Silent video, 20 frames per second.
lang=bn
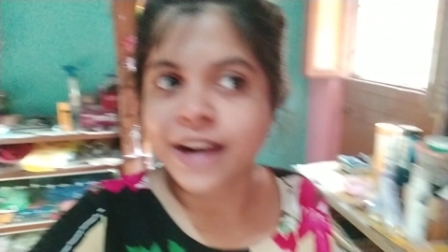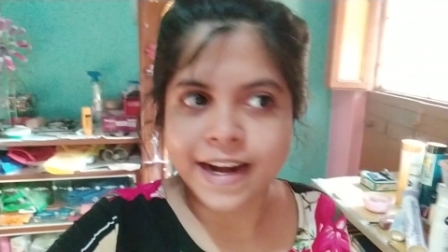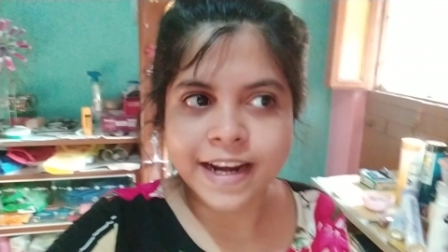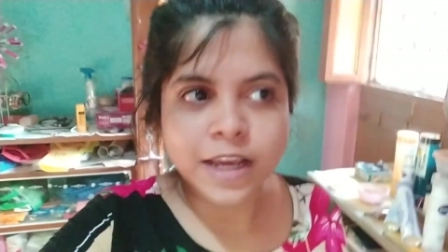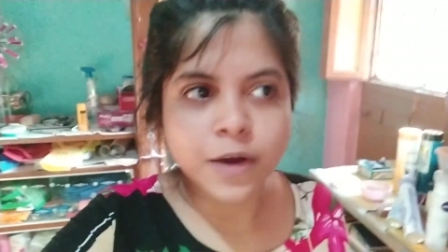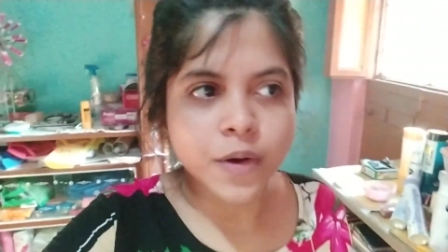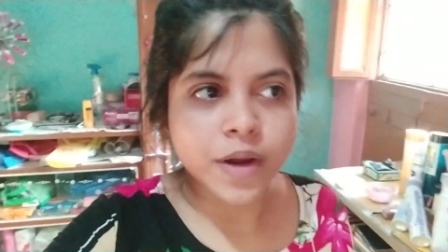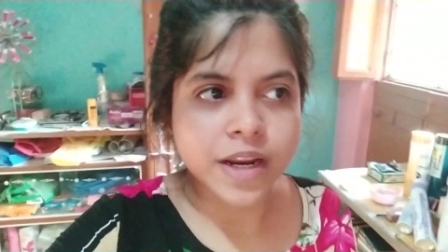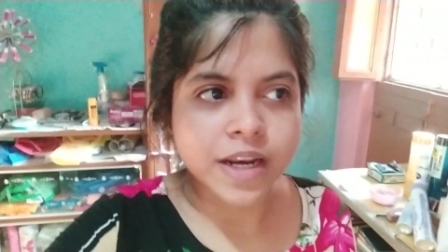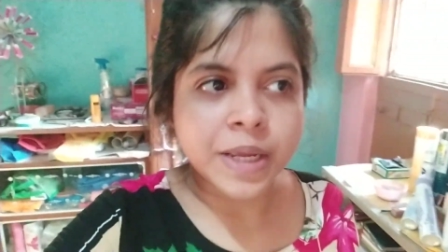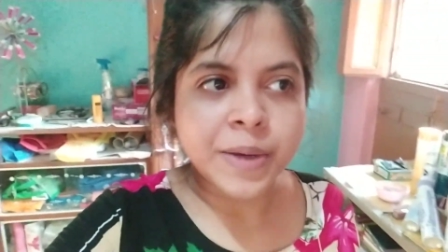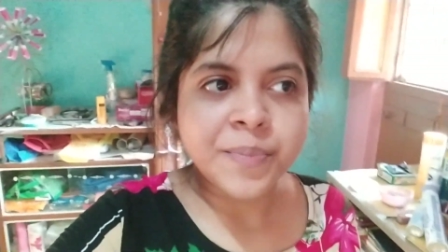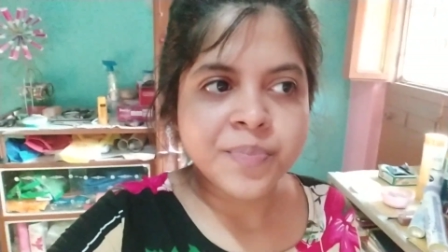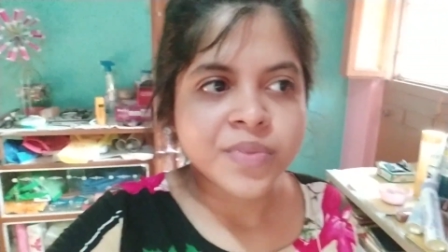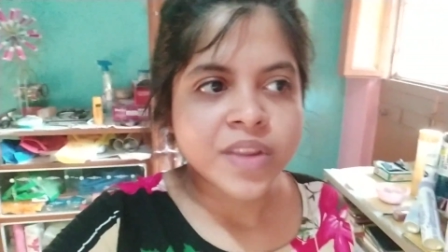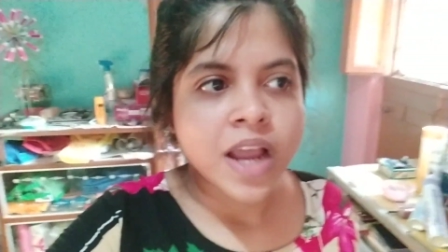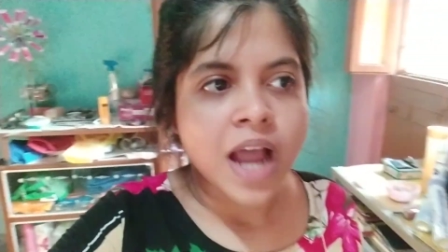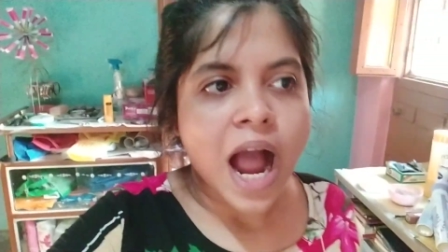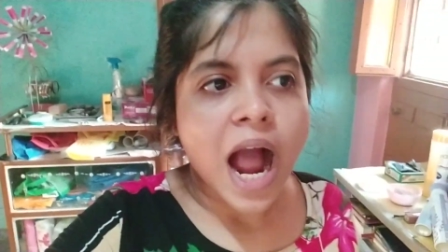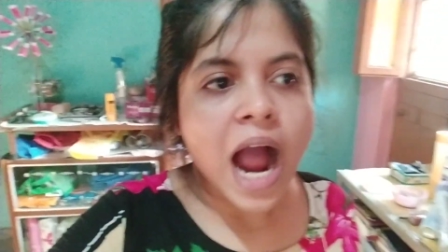রেডি হয়নি
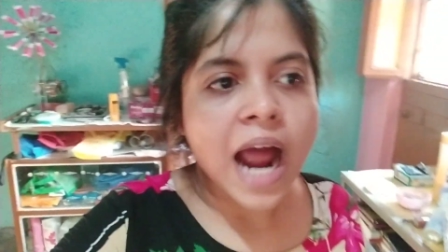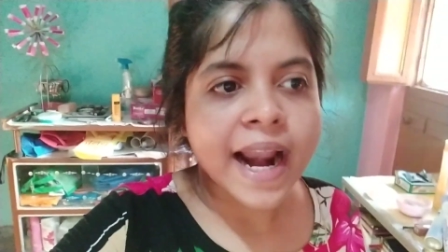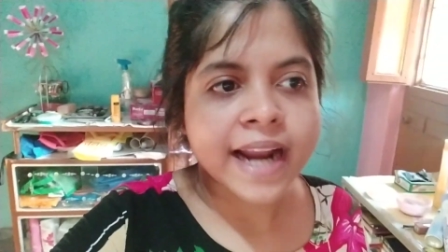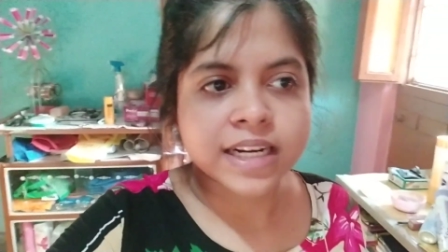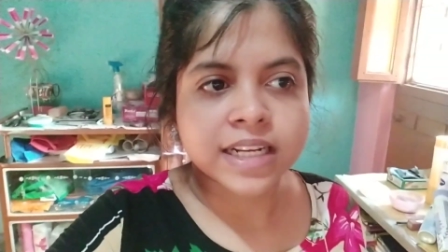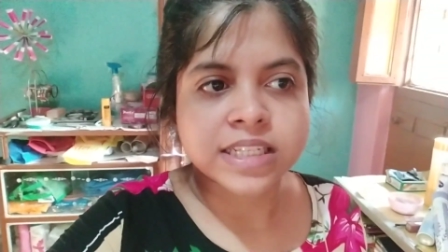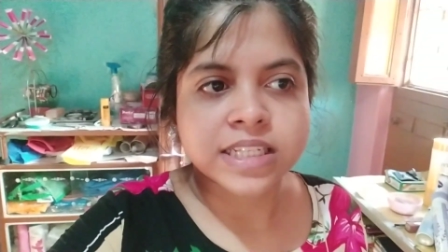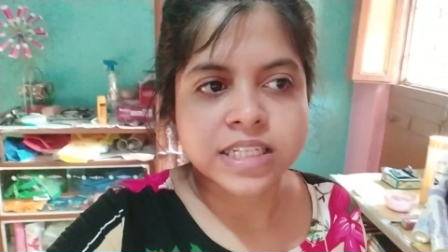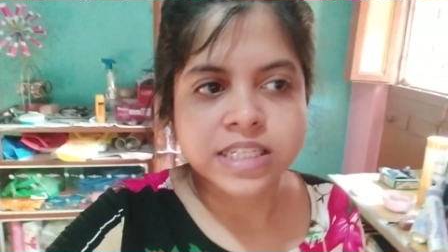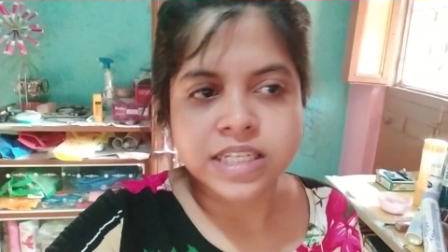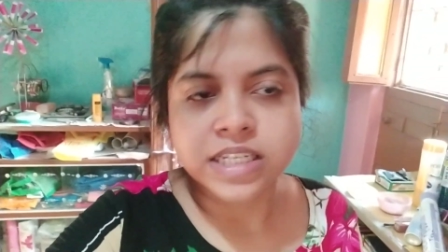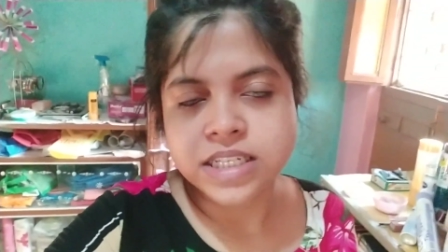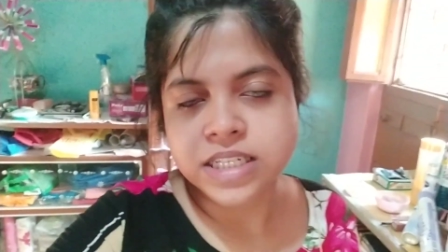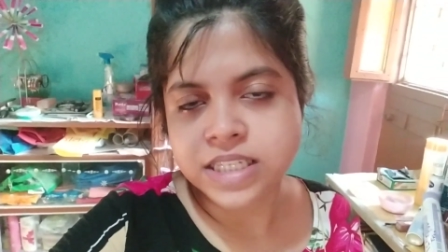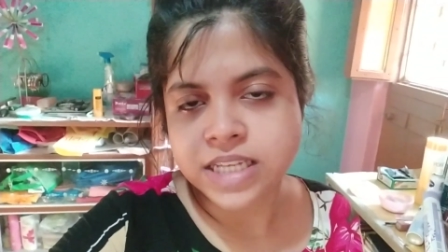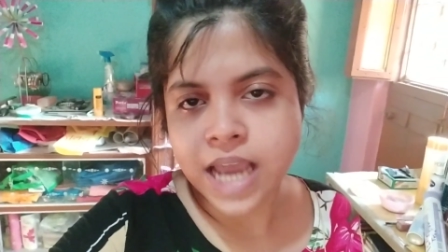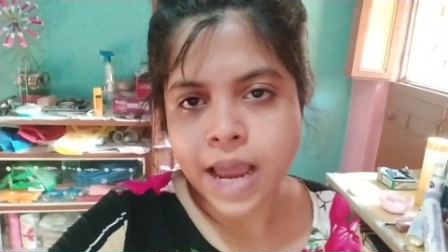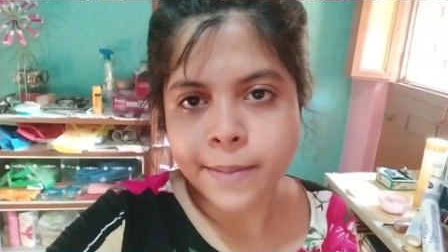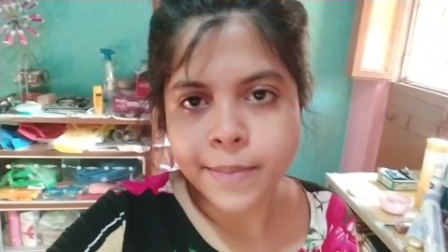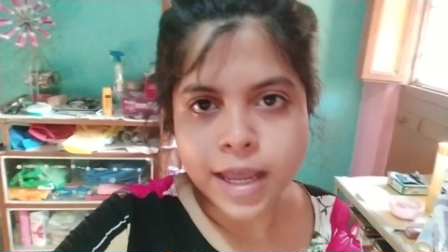আর একটা জিনিস
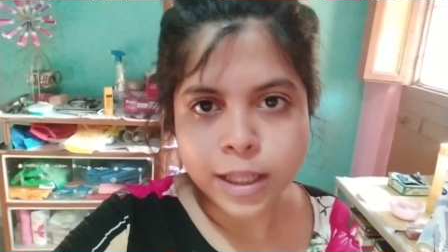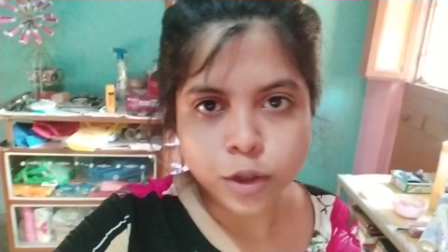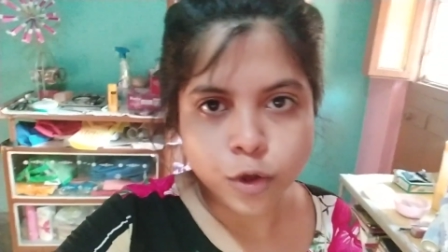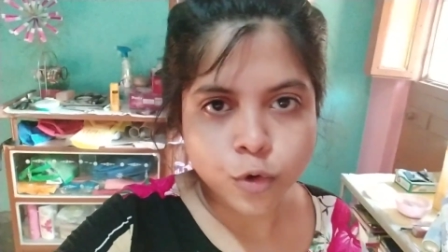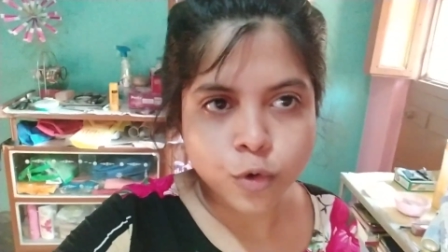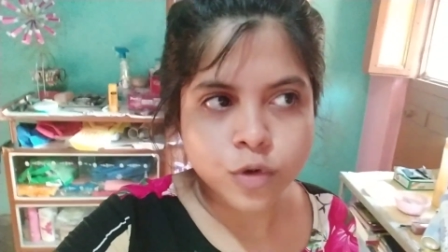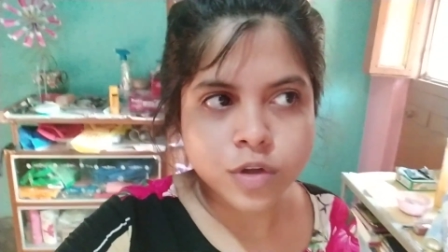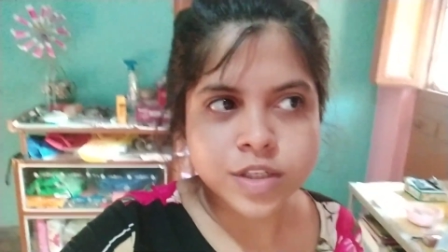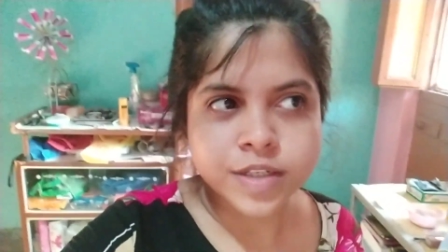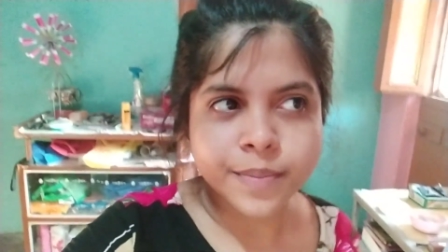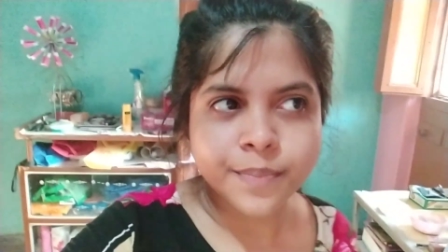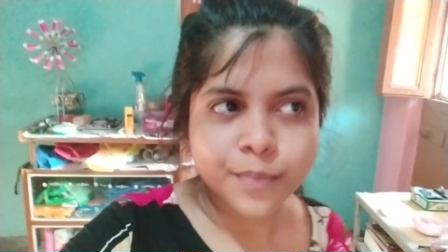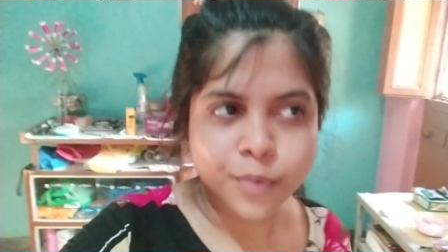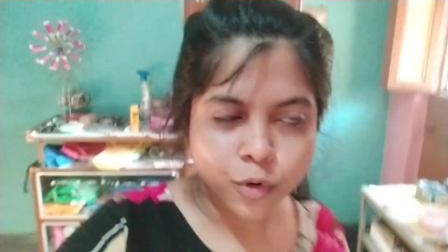যে আমি এতক্ষণ যে